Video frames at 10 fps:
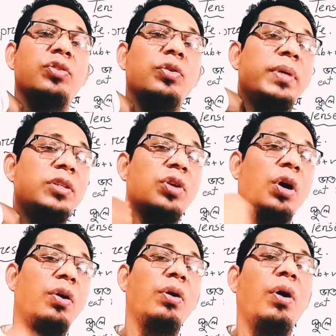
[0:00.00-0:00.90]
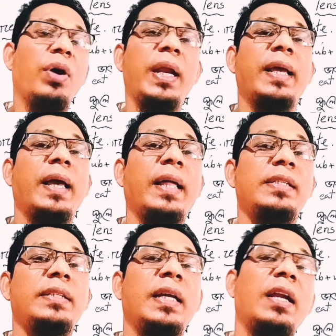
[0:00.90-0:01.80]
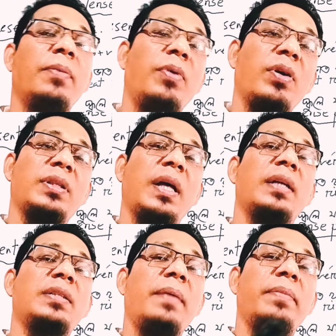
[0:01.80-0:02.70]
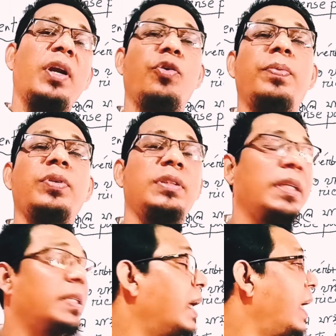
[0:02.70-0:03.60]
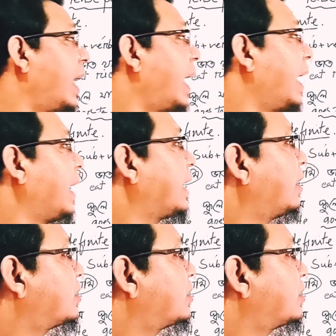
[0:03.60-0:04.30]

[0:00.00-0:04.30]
তুমি সহ অনেকে আছে সেটাও বক্তার সামনে উপস্থিত এটা